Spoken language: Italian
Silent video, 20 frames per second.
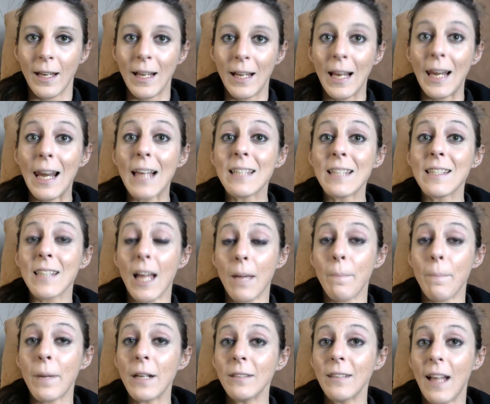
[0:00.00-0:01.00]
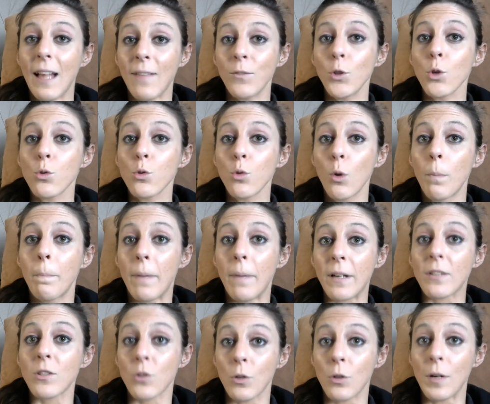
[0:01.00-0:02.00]
La stai prendendo sul
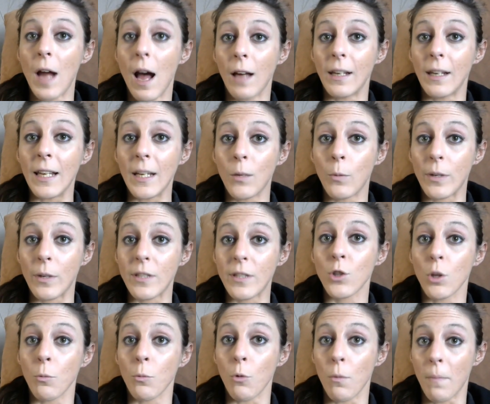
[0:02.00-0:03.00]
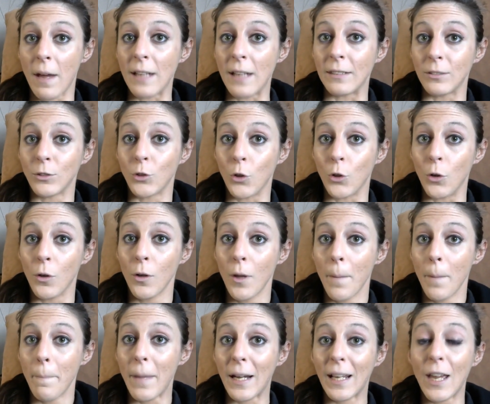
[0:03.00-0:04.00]
personale in questo momento,
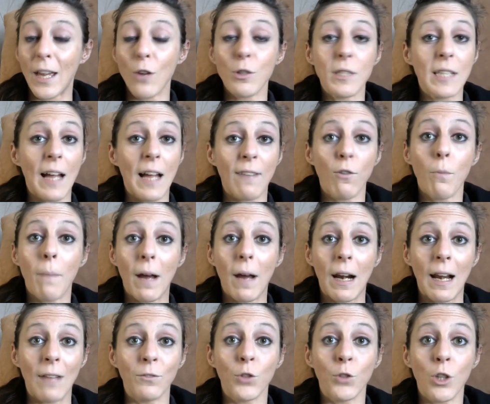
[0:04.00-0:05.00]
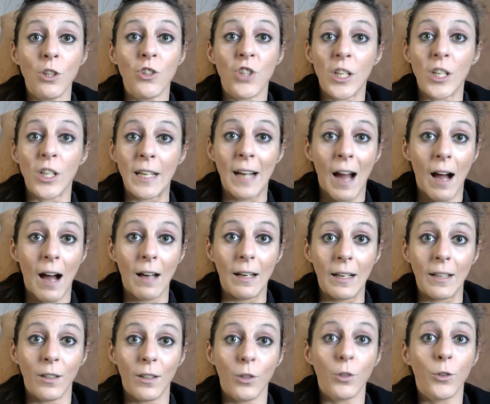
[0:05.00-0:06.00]
perché io stavo parlando in
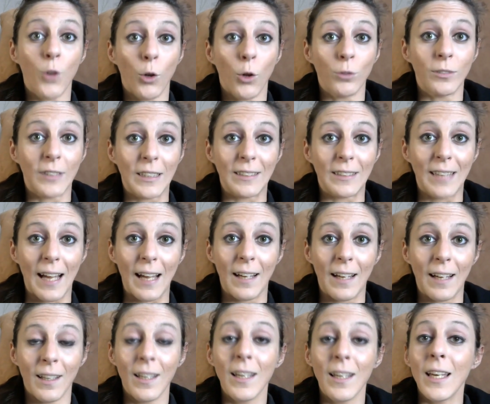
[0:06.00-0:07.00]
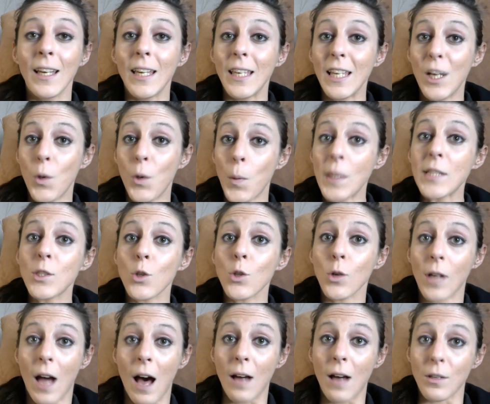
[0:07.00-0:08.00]
generale, non di te. In questo
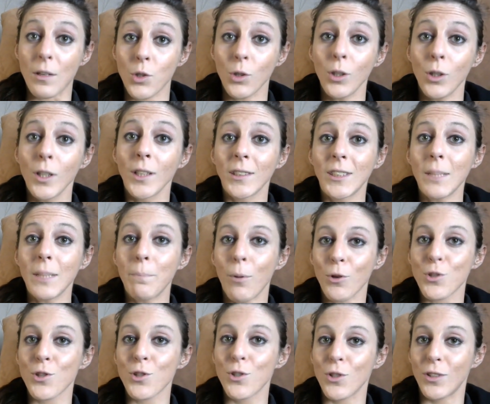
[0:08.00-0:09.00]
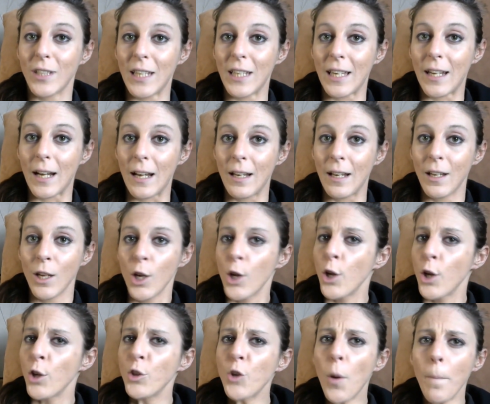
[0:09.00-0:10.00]
caso ti posso dire
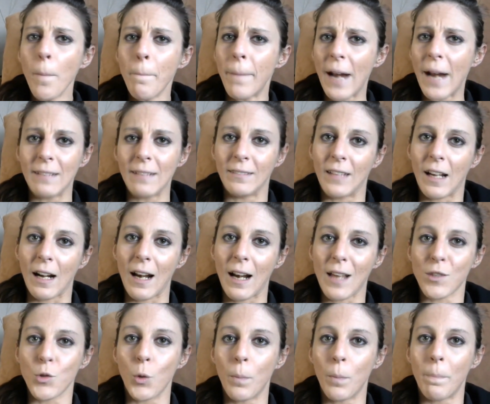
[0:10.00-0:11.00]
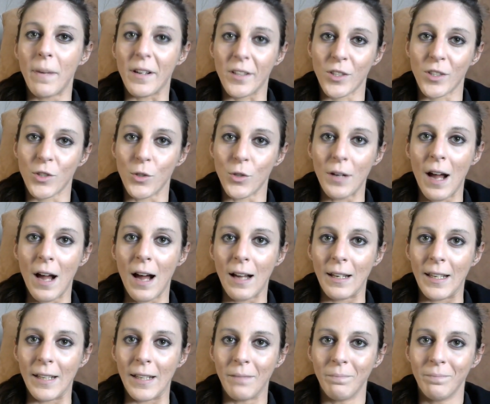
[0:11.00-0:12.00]
non prenderla sul
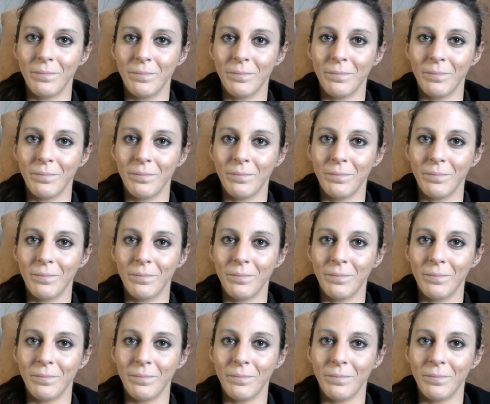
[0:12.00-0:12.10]
personale,